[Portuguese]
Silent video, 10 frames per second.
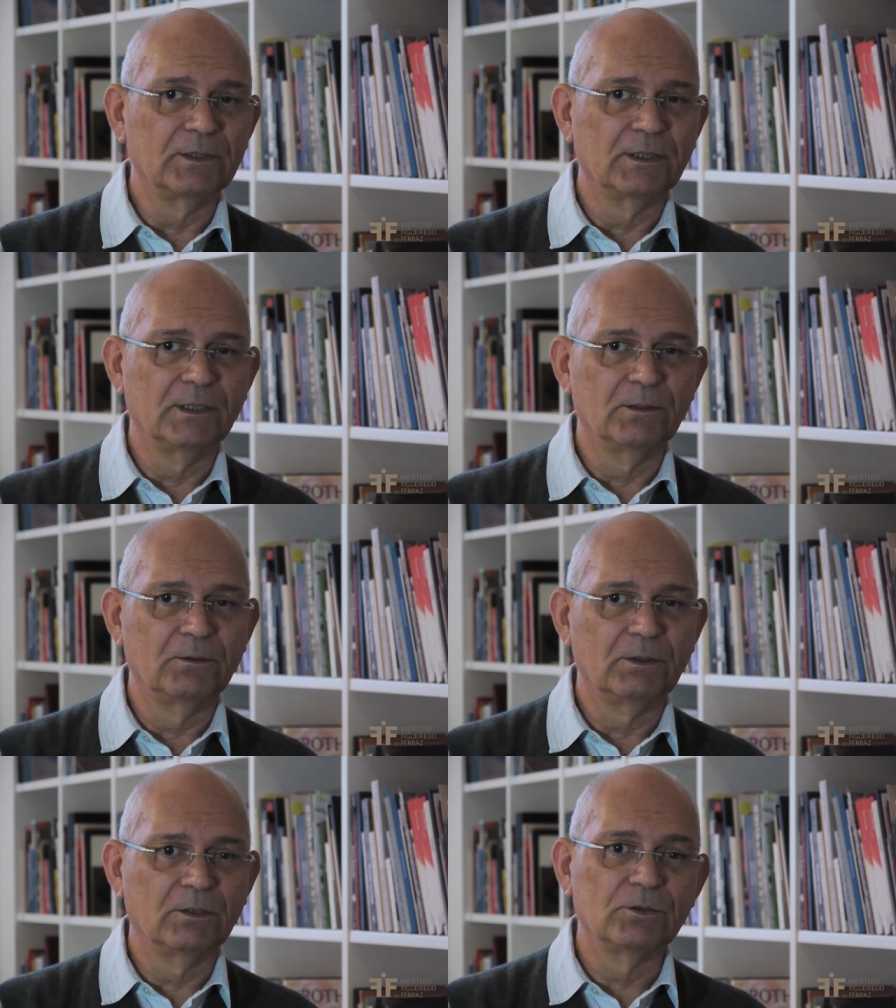
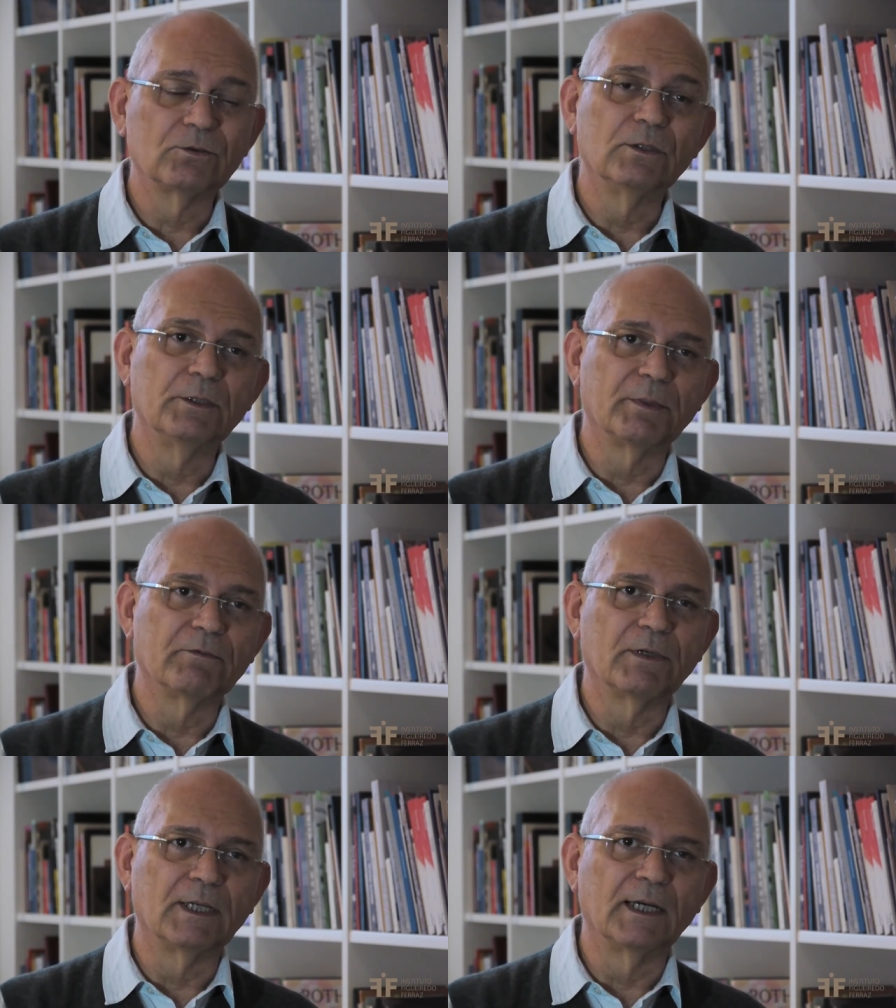Então, o que eu escolhi para
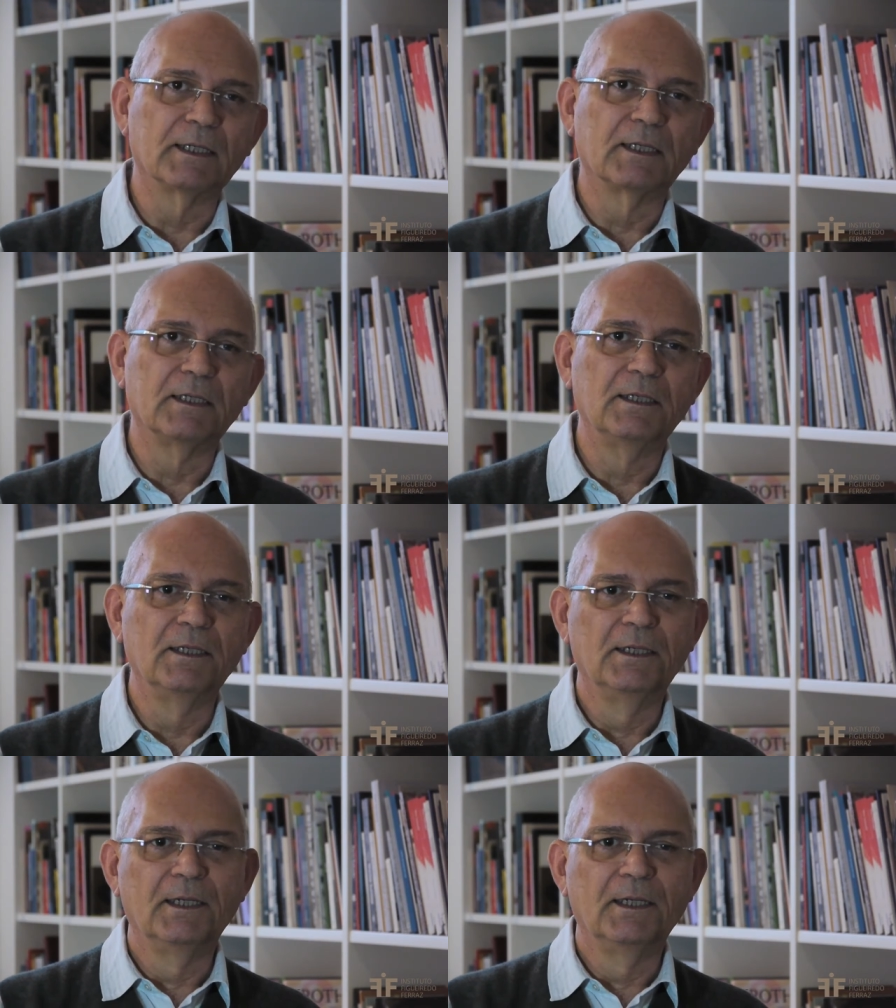falar aqui